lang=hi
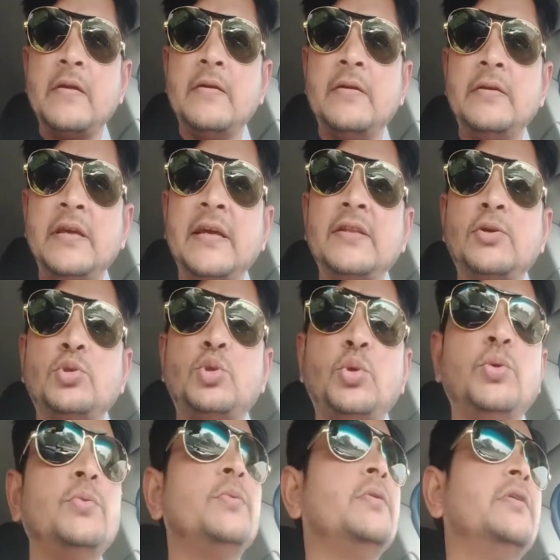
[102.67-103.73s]
ठीक है दोस्तों
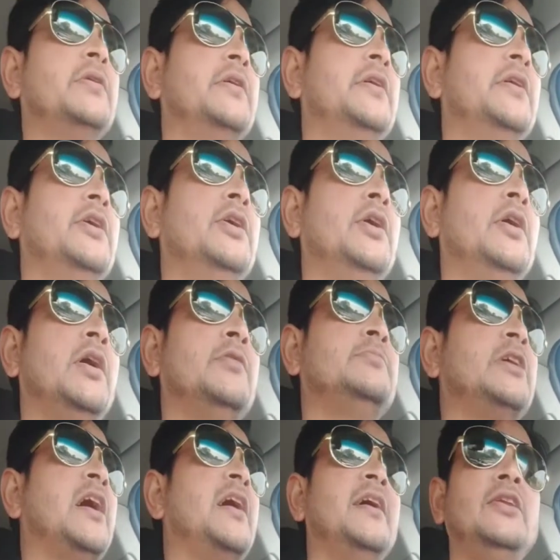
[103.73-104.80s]

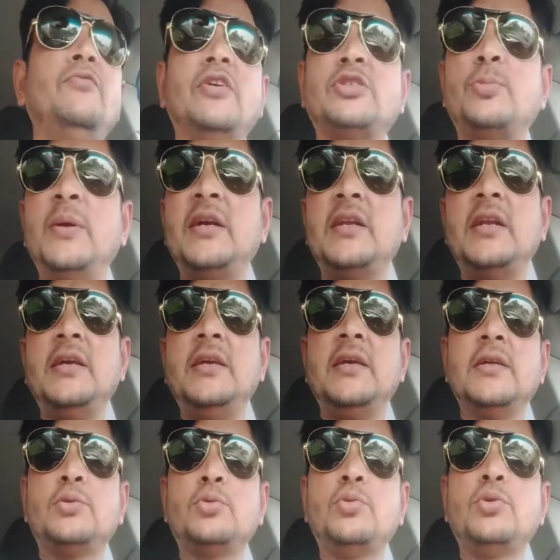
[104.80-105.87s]
जहां इन्वेस्टमेंट नहीं है
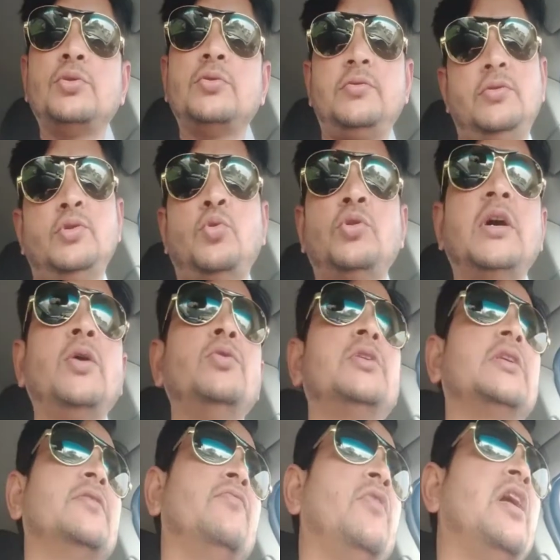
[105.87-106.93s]
तो नो डाउट
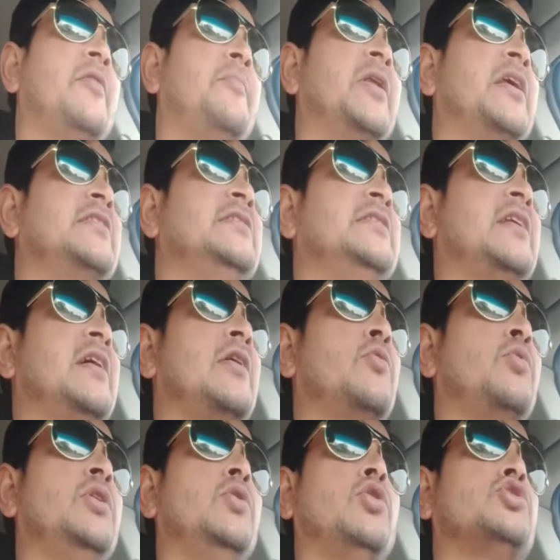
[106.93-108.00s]
वहां पर किसी तरह का
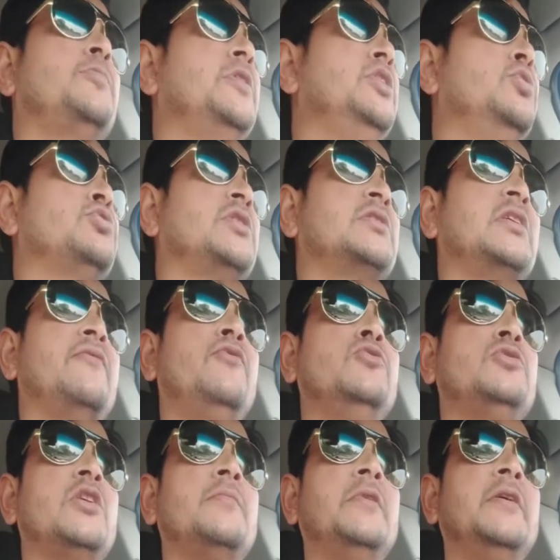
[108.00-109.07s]
कोई लॉस भी नहीं हो सकता
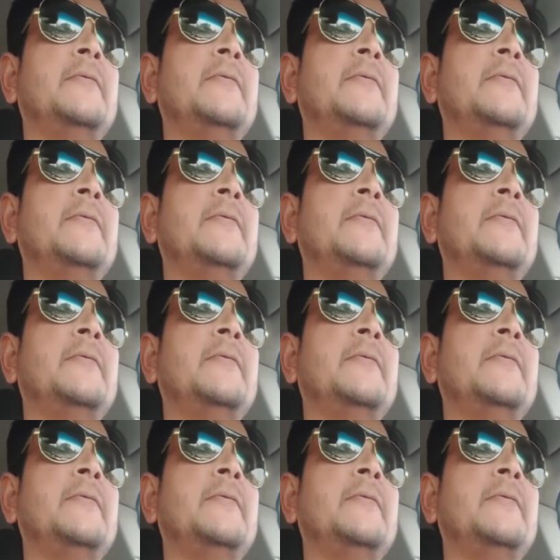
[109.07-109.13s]
फ्यूचर में